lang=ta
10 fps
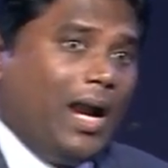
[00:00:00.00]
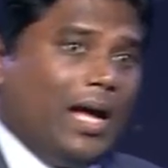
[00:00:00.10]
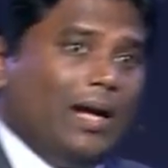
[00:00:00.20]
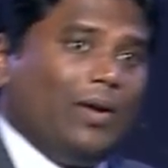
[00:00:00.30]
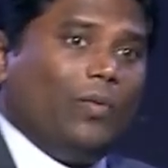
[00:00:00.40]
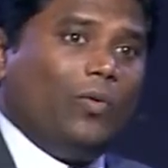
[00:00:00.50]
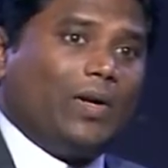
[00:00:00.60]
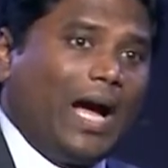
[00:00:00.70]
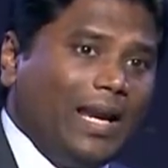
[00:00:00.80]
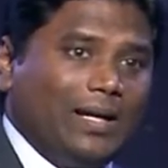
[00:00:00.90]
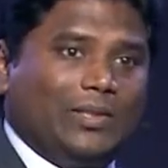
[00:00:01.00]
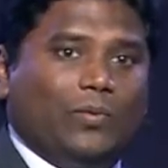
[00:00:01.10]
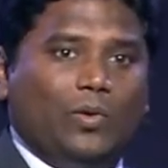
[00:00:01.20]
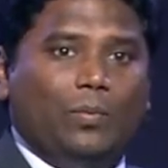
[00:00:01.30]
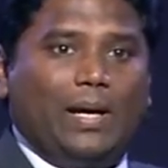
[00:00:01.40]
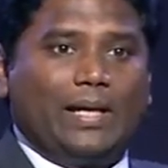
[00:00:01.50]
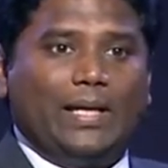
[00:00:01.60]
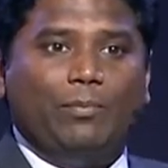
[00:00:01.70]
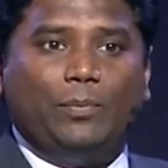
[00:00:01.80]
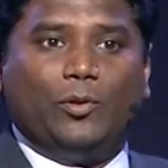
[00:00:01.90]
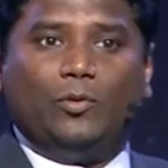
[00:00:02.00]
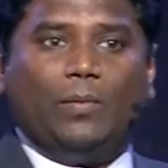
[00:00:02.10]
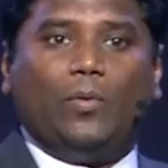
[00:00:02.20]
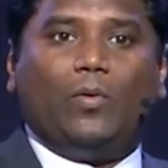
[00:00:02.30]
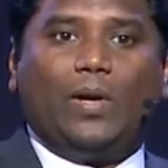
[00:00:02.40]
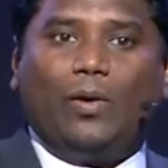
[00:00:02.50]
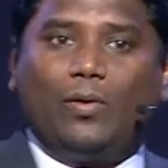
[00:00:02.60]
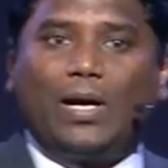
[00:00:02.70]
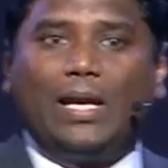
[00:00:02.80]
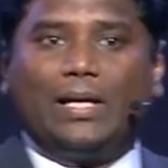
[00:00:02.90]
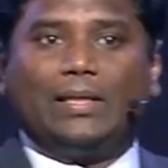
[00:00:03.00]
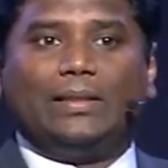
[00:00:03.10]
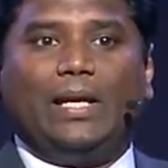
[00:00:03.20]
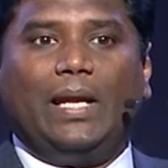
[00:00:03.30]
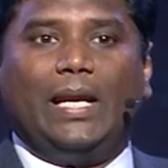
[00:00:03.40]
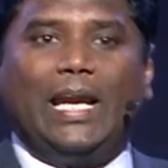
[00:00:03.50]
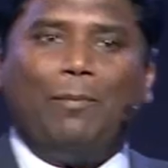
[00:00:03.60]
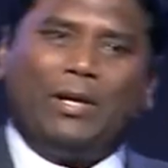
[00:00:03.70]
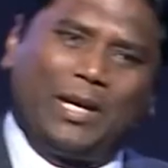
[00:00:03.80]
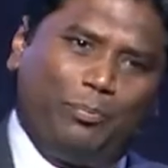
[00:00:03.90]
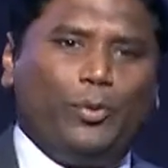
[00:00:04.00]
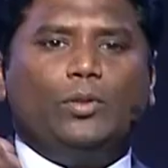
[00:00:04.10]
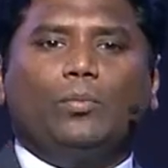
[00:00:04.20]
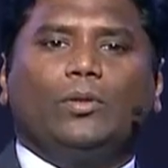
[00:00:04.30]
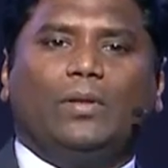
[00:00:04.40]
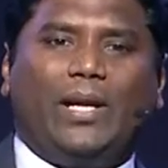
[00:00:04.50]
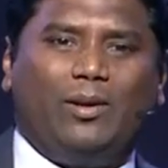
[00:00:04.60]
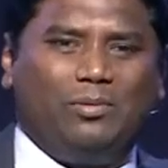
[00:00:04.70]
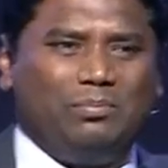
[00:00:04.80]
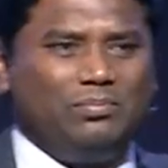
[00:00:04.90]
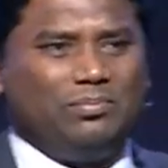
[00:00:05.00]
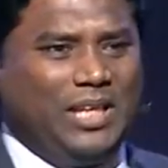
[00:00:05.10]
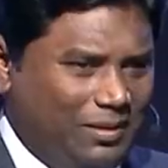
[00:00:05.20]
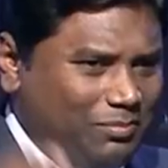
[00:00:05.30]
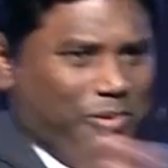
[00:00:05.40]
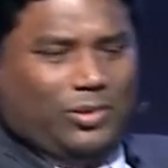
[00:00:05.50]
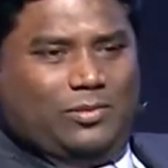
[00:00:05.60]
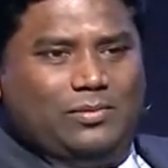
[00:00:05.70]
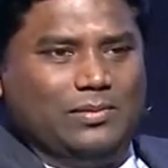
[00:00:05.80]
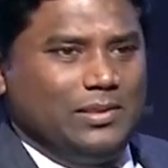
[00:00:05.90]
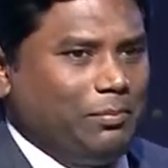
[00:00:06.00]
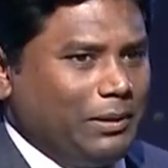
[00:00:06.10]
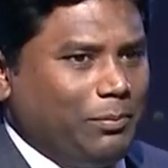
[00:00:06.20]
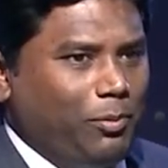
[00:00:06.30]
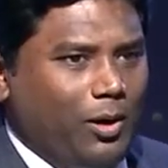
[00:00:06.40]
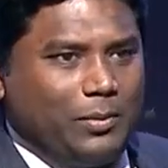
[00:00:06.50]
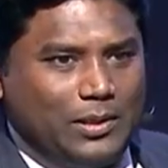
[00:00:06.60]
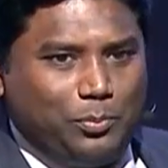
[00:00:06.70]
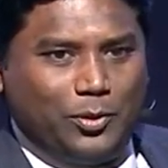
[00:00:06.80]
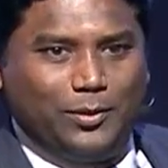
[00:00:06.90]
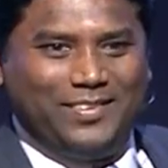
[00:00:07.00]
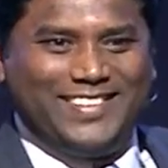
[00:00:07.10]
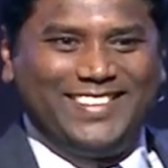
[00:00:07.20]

ஆனால் ஒரு காலகட்டம் வரும் பாருங்க எப்படி பொதுவாக போகும்னா ஒரு காலகட்டத்தில் நமக்கே போதும் போதும் ஆகிடும் போதும் பற்றி புலம்புனது போதும்